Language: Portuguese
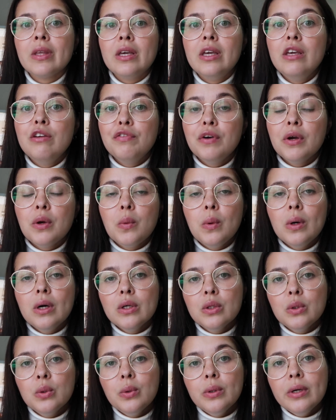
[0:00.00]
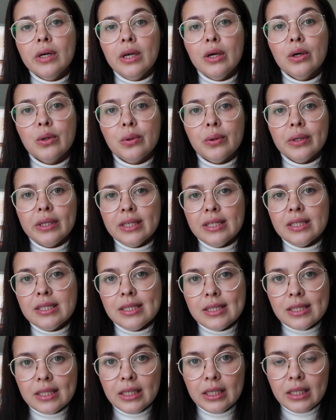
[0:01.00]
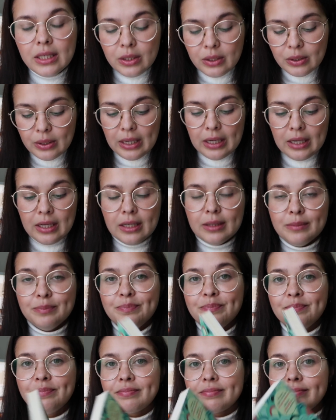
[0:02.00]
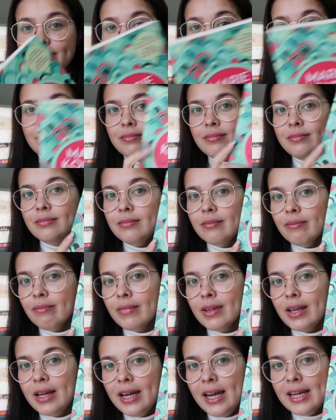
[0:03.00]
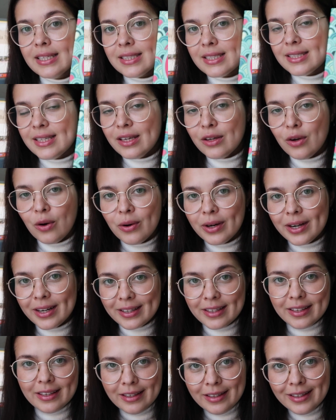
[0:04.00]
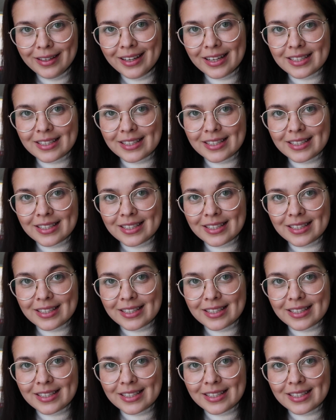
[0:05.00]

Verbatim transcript: E foi quando eu conheci a ah, essa senhora aqui,